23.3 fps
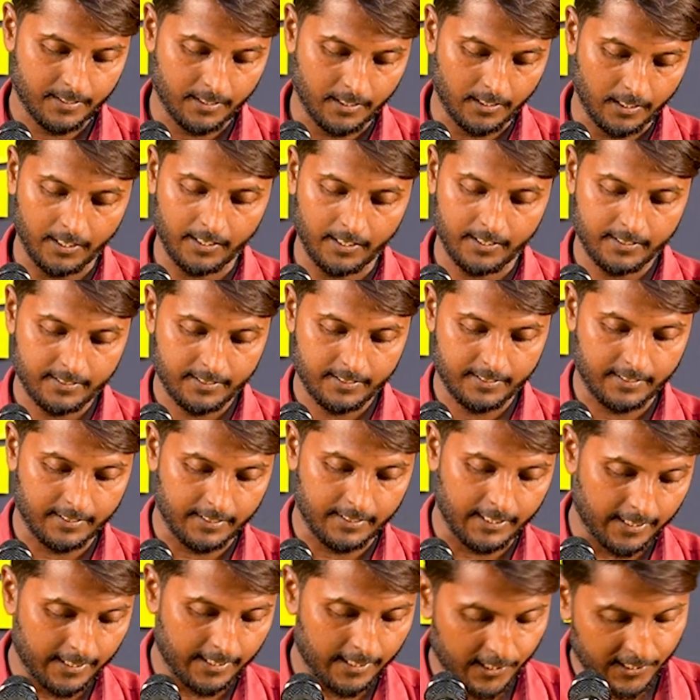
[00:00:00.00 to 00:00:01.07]
और
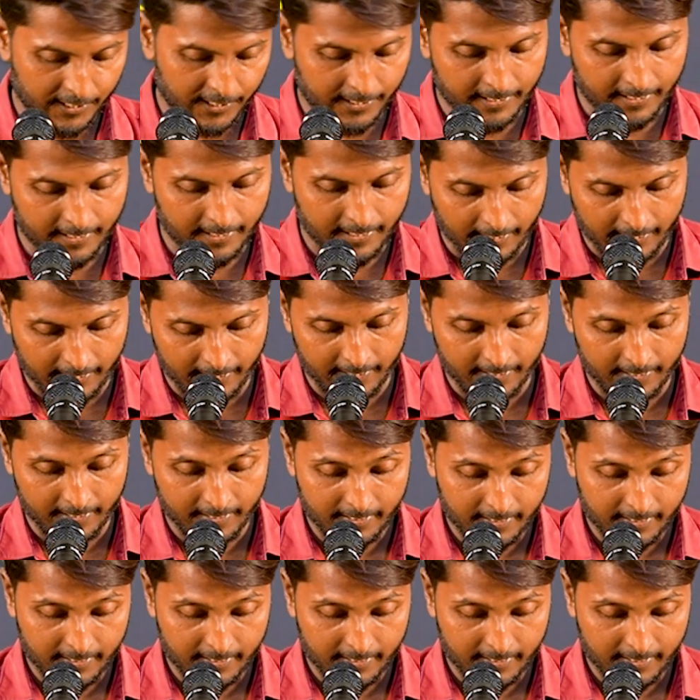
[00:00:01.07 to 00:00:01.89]
देखना कि आगे